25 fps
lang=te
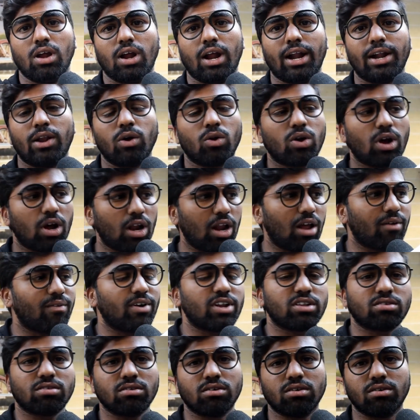అంటే ఒక
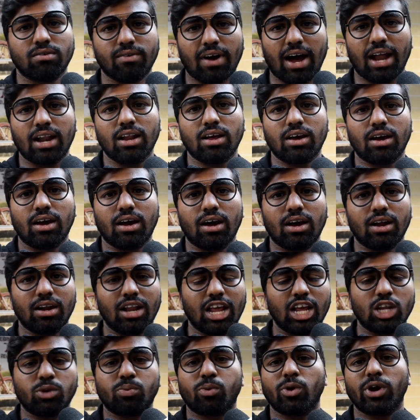లవర్స్ వాళ్ళ
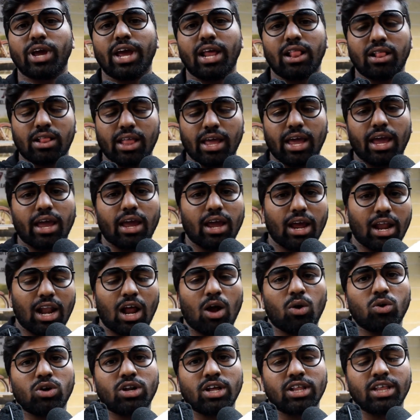లేచిపోయి వెళ్తే ఎలా
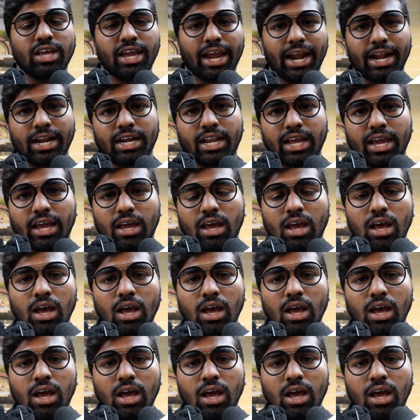ఉంటుంది ఏంటి